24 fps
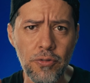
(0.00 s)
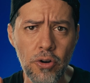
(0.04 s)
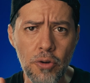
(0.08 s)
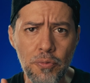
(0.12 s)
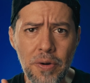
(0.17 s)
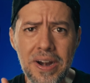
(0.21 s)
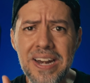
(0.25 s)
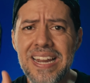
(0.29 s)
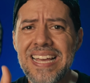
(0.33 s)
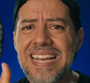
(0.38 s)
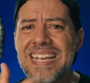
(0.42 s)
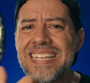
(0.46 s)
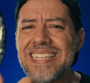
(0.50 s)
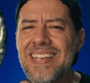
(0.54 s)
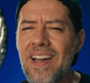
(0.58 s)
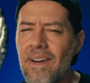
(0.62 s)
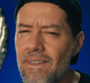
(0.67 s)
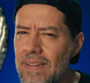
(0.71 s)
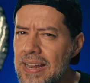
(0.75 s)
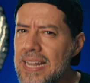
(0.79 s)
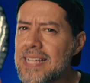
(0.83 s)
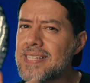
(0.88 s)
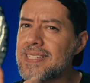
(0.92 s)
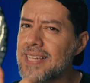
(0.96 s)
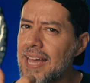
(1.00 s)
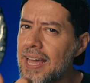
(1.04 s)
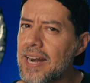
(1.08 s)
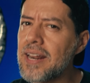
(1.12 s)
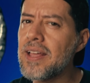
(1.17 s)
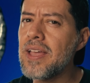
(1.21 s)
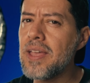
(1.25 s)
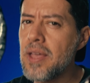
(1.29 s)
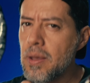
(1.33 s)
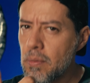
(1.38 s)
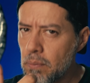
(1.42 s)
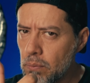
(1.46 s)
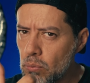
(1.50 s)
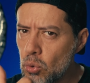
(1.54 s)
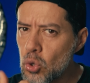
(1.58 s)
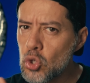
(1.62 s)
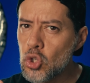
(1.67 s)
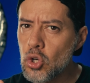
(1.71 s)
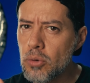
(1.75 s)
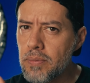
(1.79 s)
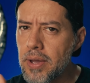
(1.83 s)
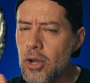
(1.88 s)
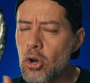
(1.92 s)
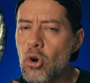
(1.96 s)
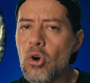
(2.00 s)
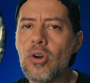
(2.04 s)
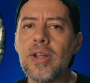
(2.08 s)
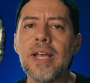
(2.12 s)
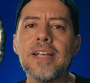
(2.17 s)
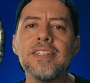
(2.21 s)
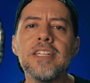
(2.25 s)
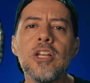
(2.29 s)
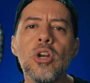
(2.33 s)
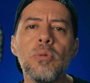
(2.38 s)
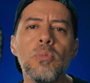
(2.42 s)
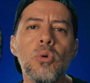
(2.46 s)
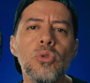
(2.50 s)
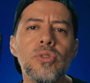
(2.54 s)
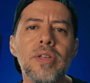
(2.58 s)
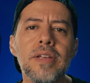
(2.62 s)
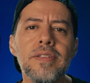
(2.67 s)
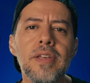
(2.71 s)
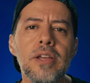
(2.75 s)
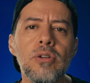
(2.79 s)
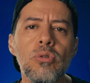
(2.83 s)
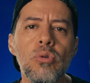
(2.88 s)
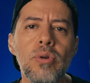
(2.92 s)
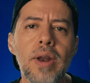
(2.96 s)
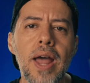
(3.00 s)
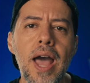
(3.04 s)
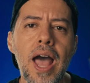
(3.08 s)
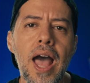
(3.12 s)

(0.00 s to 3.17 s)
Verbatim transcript: full frame y se va a balancear mucho mejor que si lo montas en una